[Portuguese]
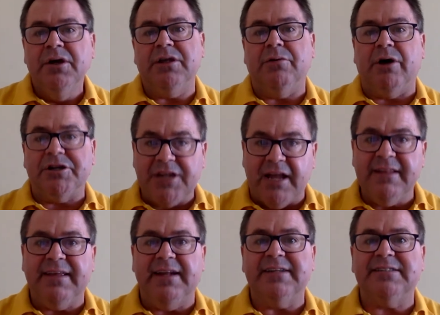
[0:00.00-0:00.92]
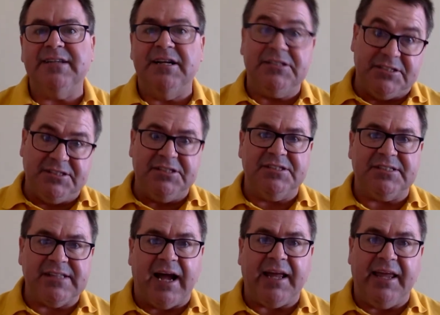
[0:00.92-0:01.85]
Então eu acho que é interessante que se
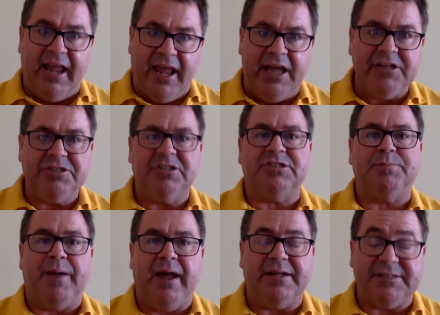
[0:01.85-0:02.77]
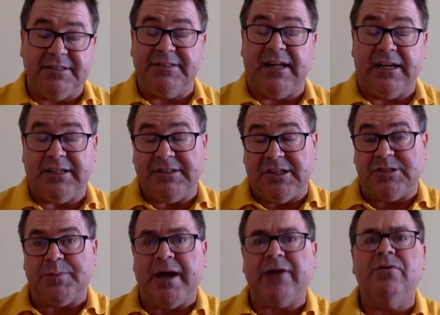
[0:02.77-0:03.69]
destaque este aspecto, se destaque esse
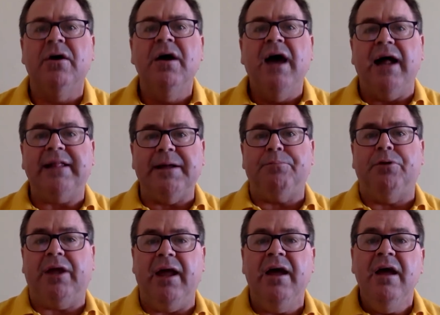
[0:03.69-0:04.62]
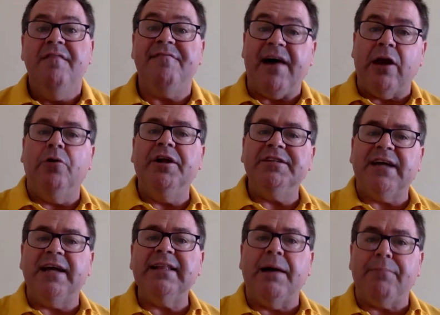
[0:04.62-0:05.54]
aspecto, até porque
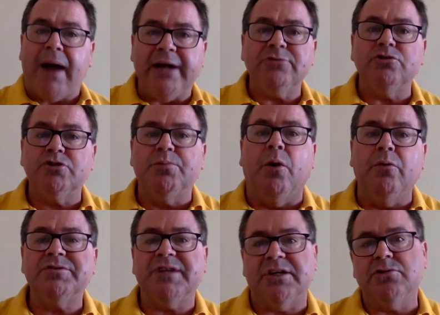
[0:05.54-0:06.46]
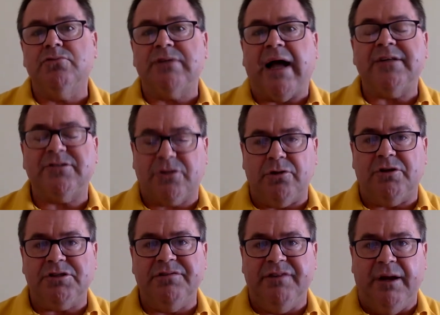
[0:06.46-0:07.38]
valoriza ainda mais os bons resultados que
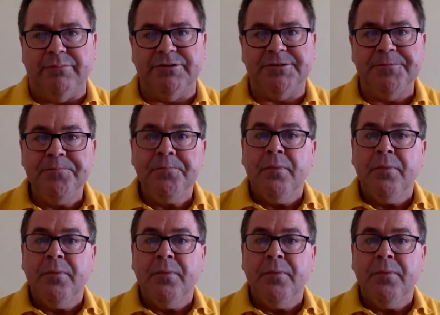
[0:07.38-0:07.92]
nós tivemos.